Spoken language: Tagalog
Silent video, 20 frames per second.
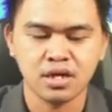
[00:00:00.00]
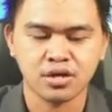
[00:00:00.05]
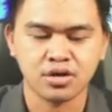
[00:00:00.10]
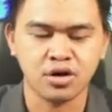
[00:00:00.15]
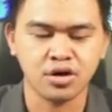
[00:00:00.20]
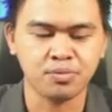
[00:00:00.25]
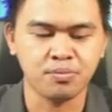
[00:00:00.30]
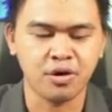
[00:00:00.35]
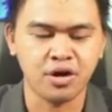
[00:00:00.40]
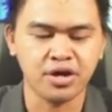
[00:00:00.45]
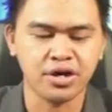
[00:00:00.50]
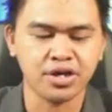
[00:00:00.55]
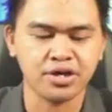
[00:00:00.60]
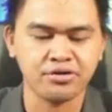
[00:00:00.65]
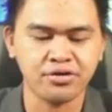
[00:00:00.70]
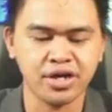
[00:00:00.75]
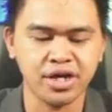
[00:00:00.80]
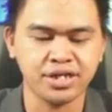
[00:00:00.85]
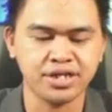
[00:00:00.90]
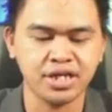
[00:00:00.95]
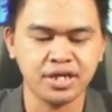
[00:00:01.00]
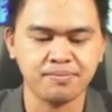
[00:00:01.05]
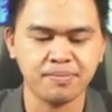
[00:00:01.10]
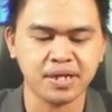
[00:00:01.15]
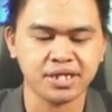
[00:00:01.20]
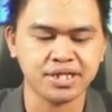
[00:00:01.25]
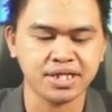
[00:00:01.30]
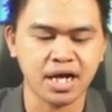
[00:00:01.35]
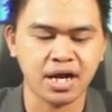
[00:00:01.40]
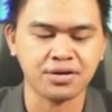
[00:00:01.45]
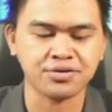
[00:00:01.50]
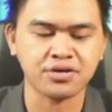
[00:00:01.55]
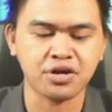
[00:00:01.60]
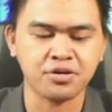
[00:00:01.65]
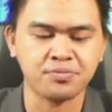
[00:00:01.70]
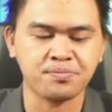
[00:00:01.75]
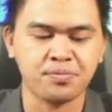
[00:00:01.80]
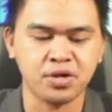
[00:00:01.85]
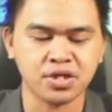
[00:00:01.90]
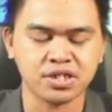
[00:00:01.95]
Good morning Kuya G,
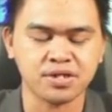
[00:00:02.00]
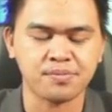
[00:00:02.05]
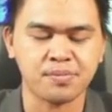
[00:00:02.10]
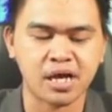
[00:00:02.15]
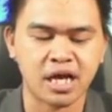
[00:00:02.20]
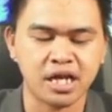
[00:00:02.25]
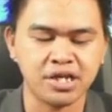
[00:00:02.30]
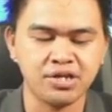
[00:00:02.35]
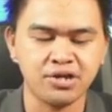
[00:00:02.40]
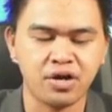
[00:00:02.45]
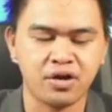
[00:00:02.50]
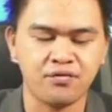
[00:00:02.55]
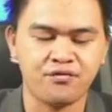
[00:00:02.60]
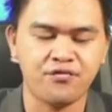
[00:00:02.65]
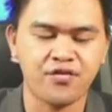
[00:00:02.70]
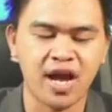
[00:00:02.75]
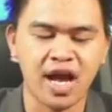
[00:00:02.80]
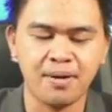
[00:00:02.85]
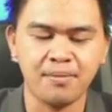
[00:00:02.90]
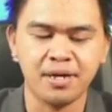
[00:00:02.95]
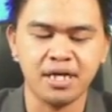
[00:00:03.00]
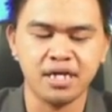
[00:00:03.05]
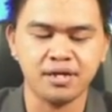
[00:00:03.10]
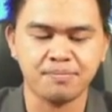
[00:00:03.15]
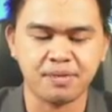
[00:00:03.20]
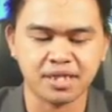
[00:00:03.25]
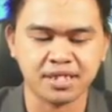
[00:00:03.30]
pa-shoutout po sa Bacanyor family,